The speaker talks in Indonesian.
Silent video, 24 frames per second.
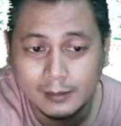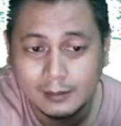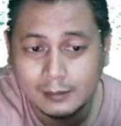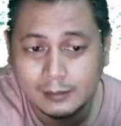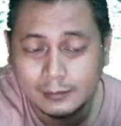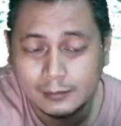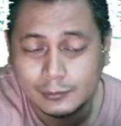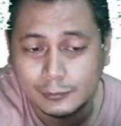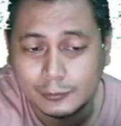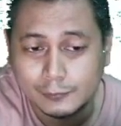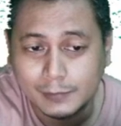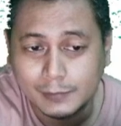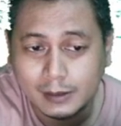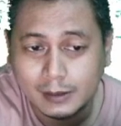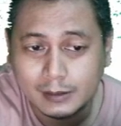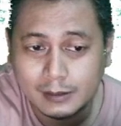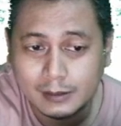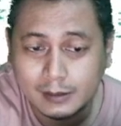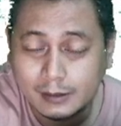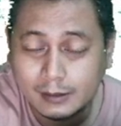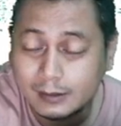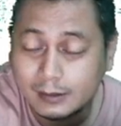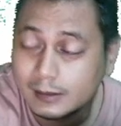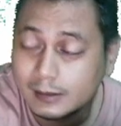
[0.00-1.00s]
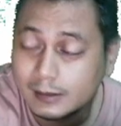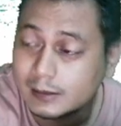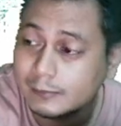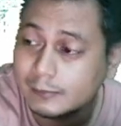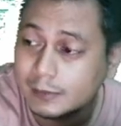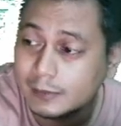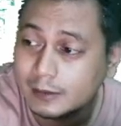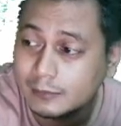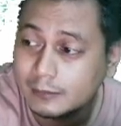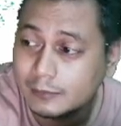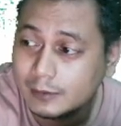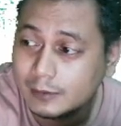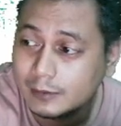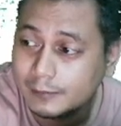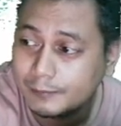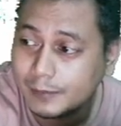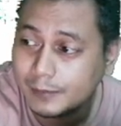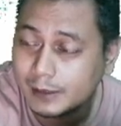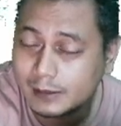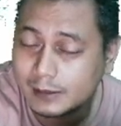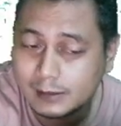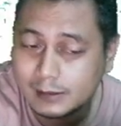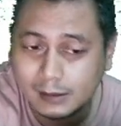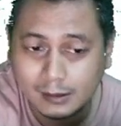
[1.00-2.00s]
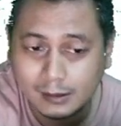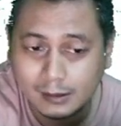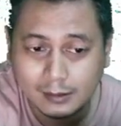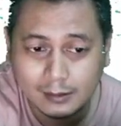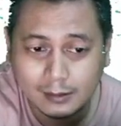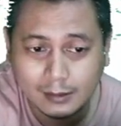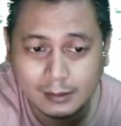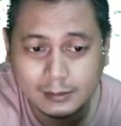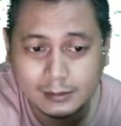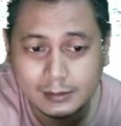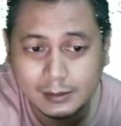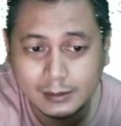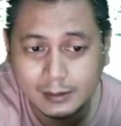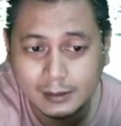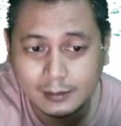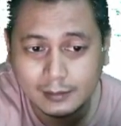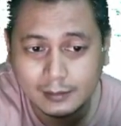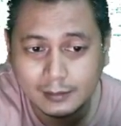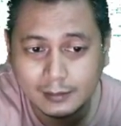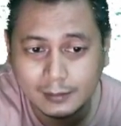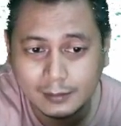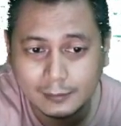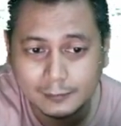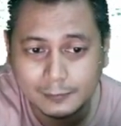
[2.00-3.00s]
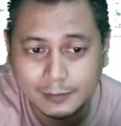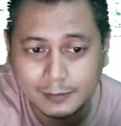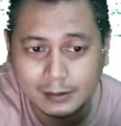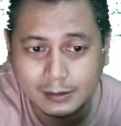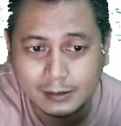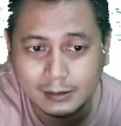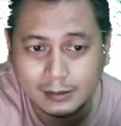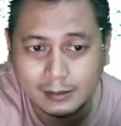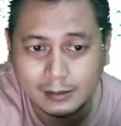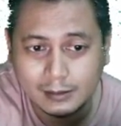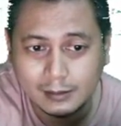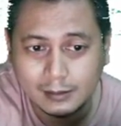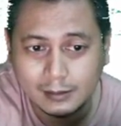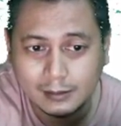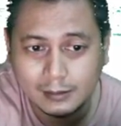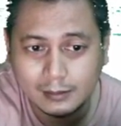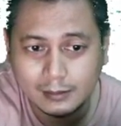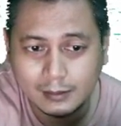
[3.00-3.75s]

cuma kan dari Desember itu dipasang aja nggak pernah di